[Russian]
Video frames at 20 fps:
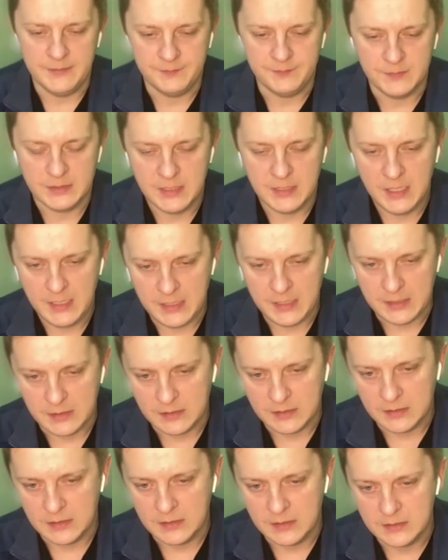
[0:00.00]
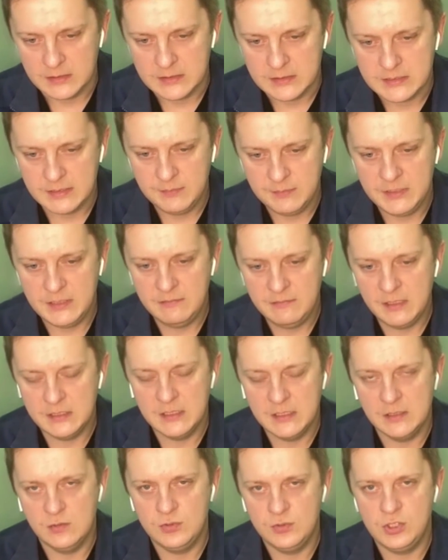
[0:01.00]
Да, Гарри, э,
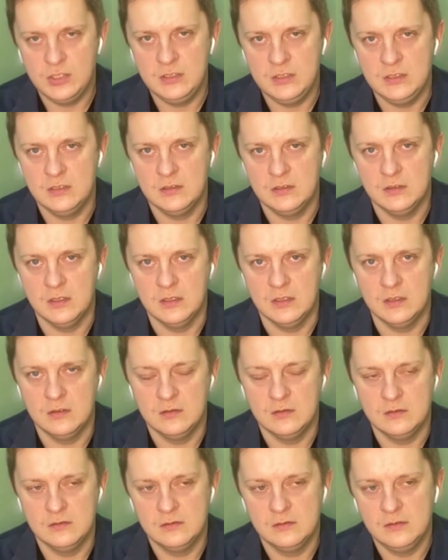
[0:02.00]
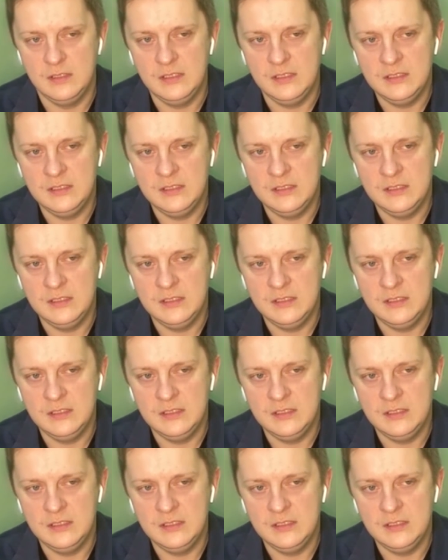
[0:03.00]
самый, наверное, очень э,